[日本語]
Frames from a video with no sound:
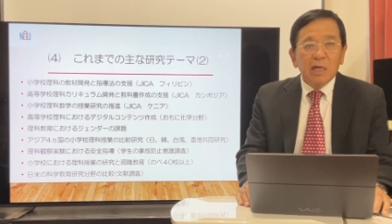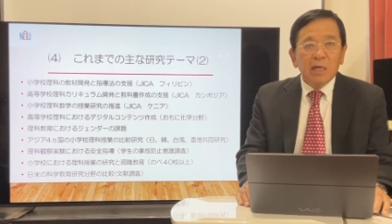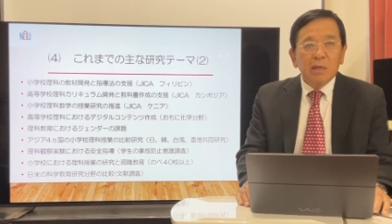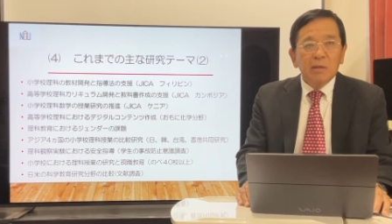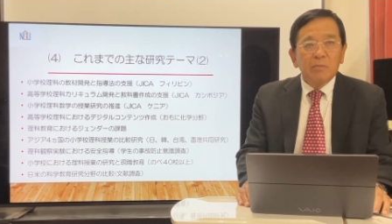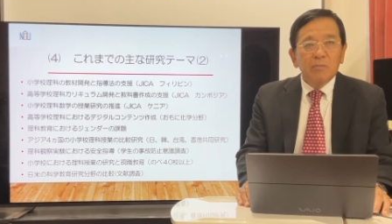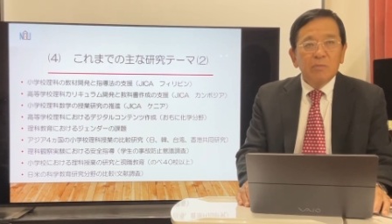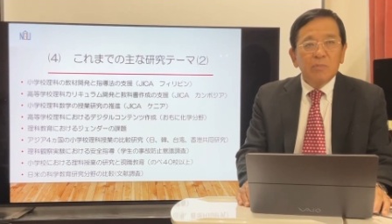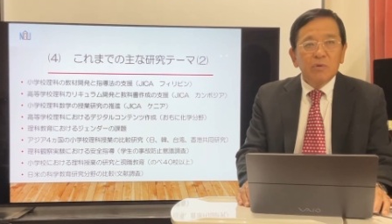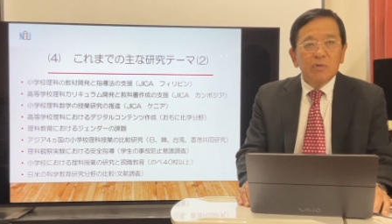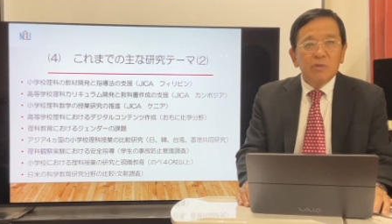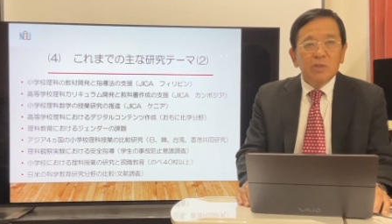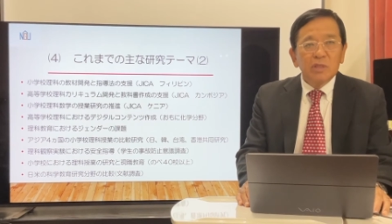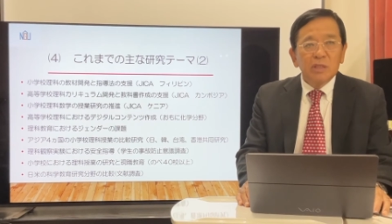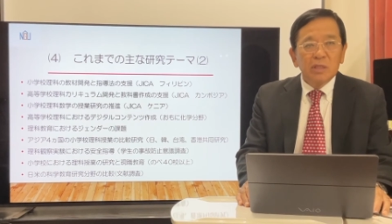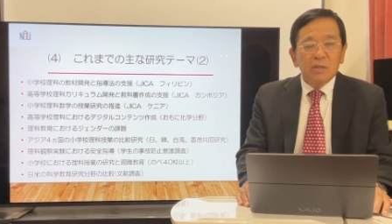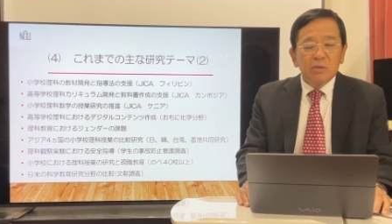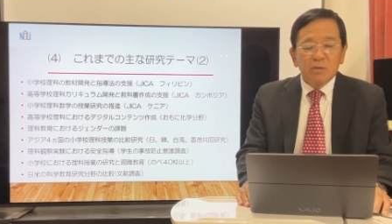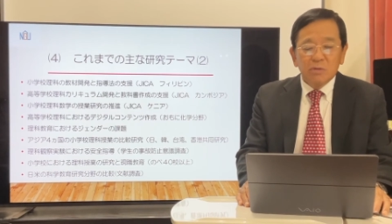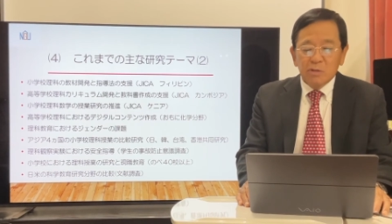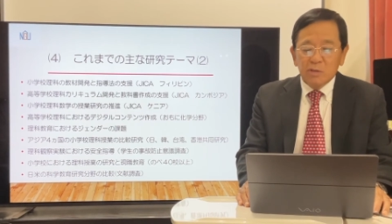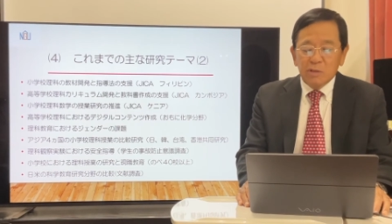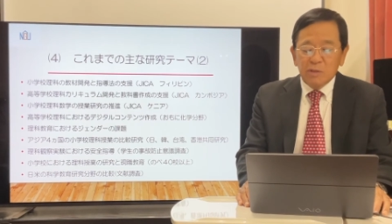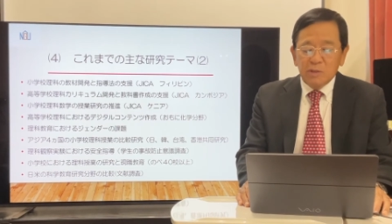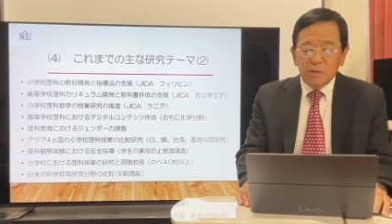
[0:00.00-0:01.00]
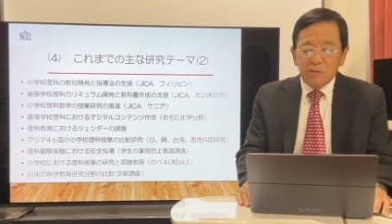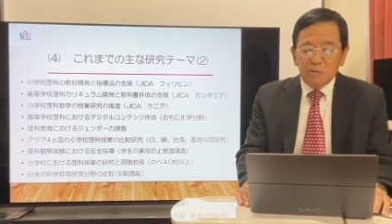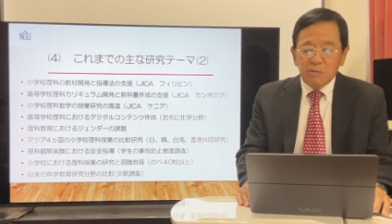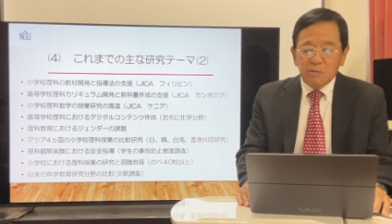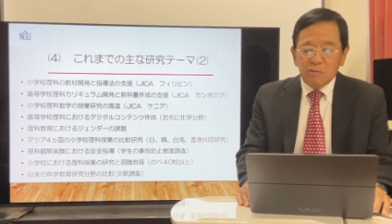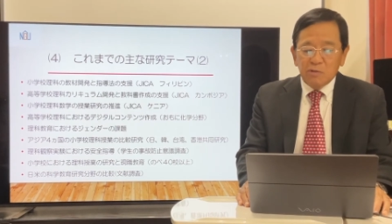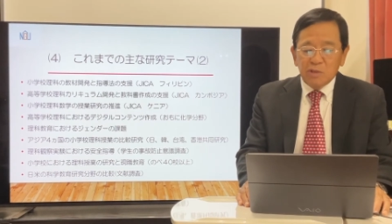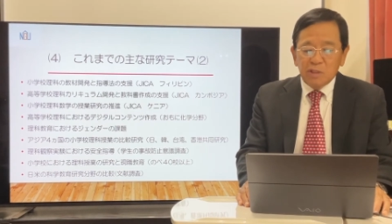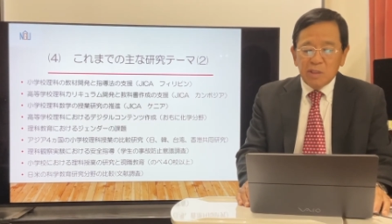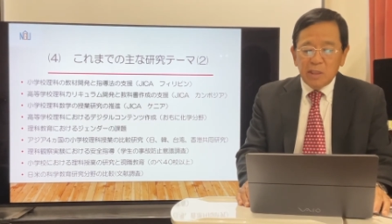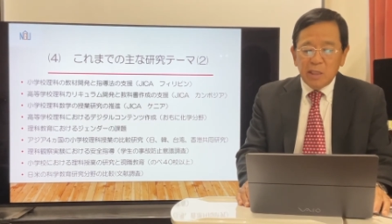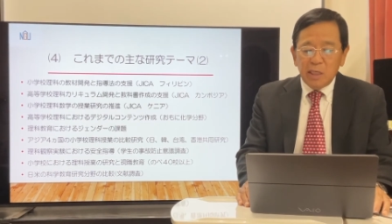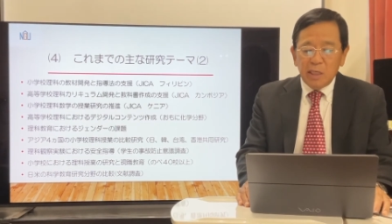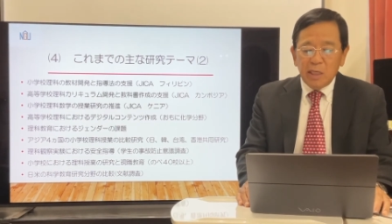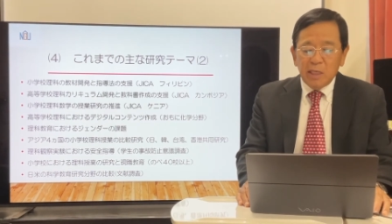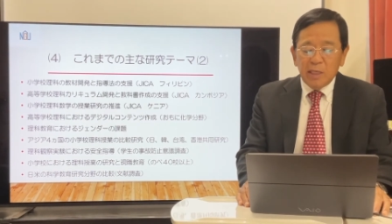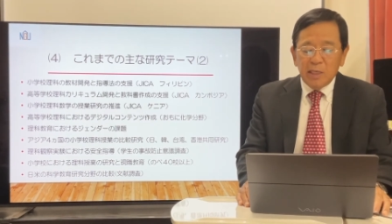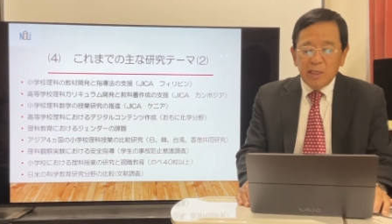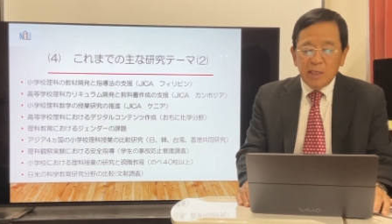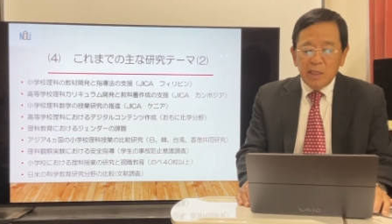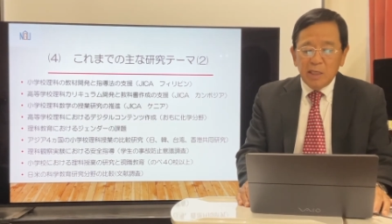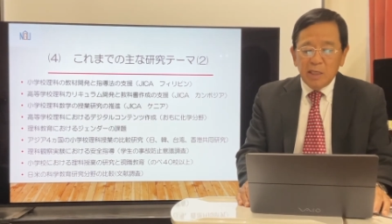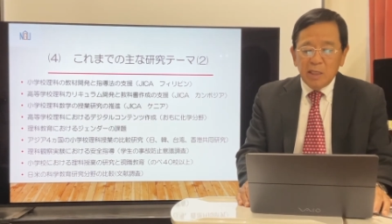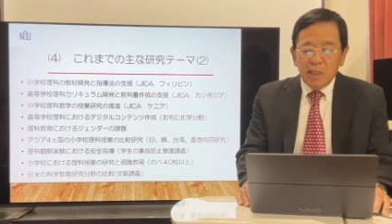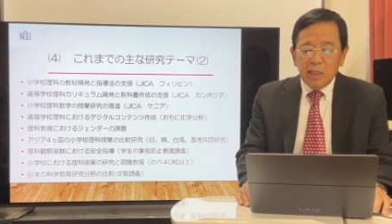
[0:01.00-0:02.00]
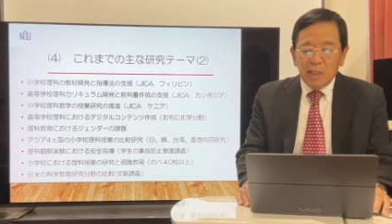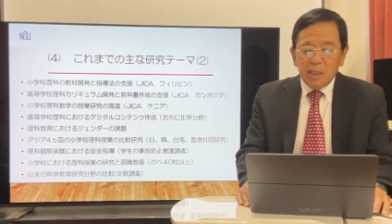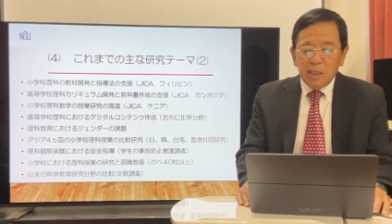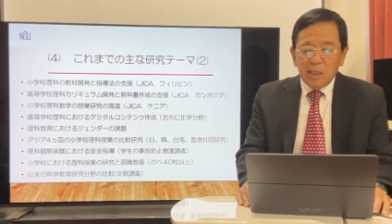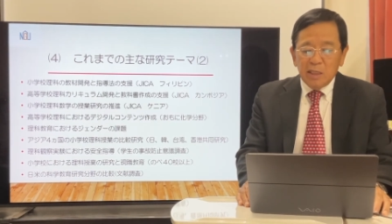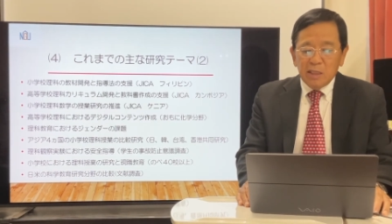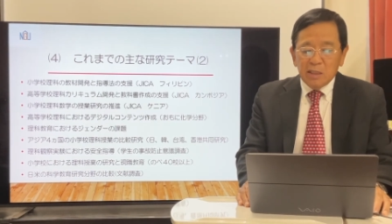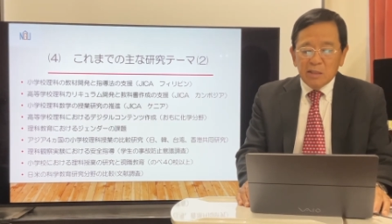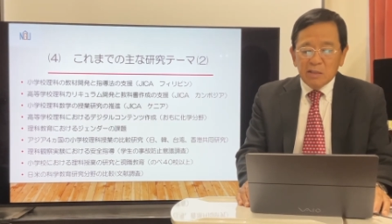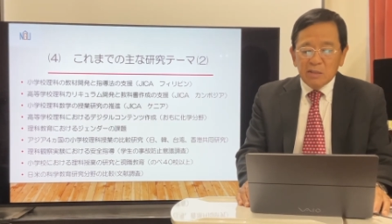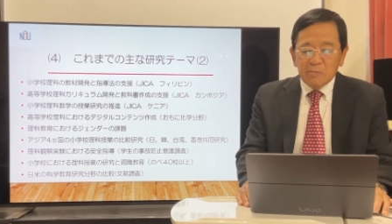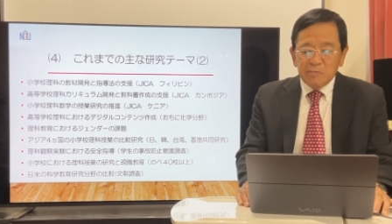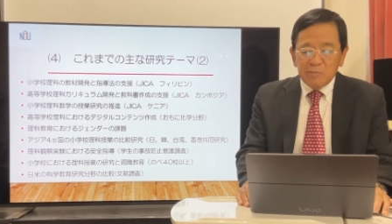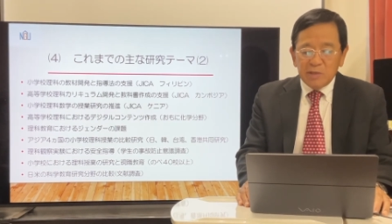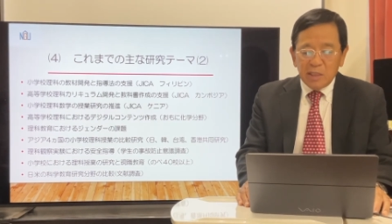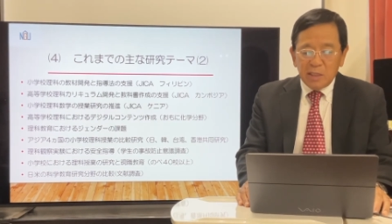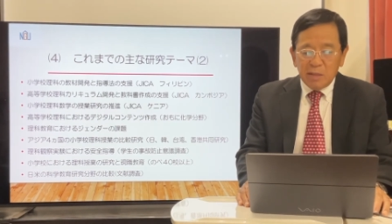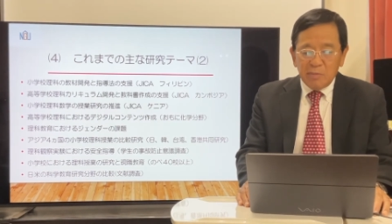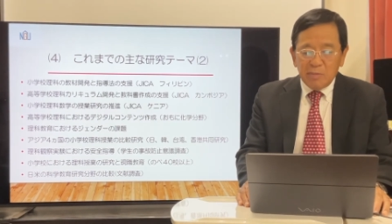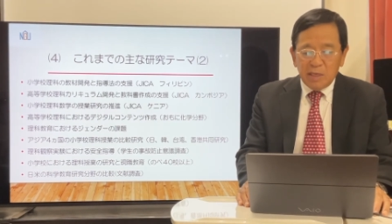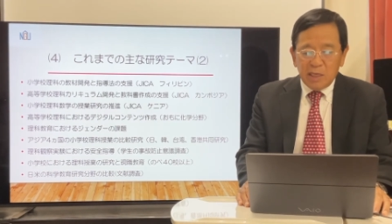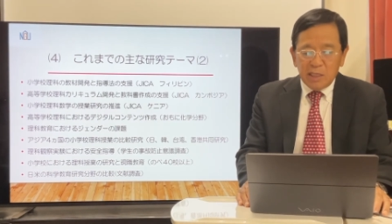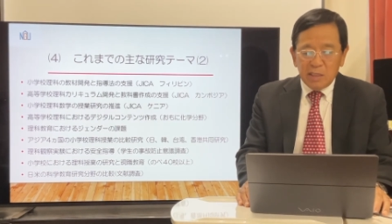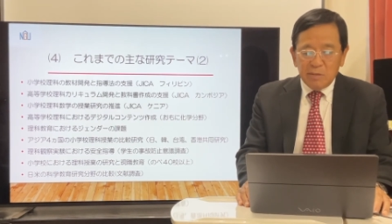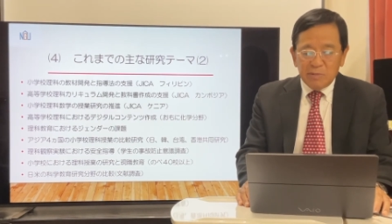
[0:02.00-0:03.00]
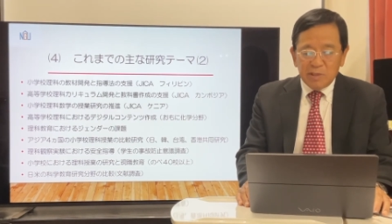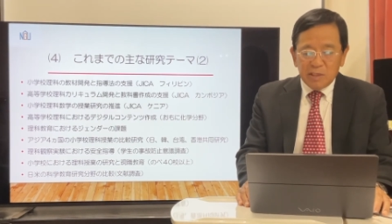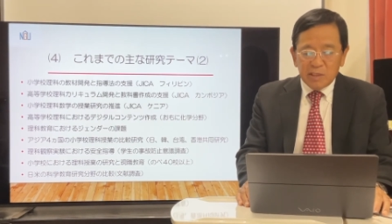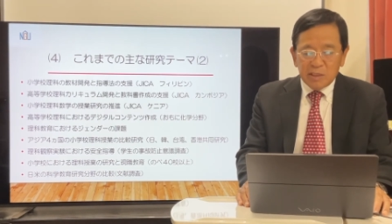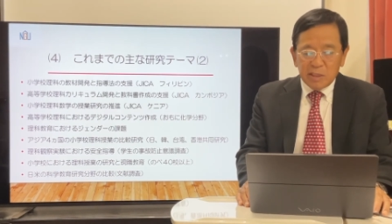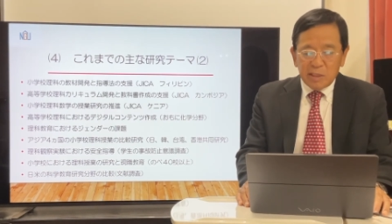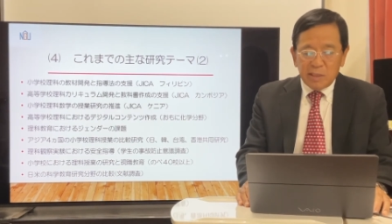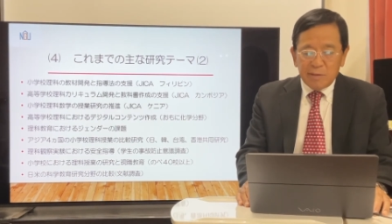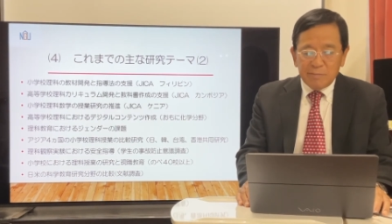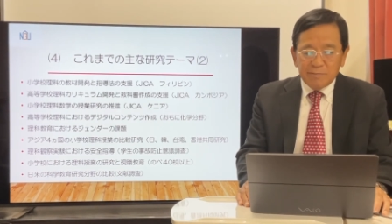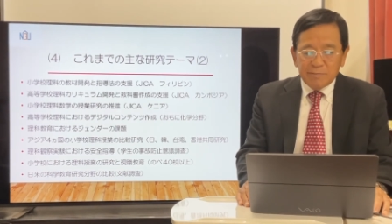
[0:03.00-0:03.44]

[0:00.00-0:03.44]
カンボジアの事業として進めてまいりました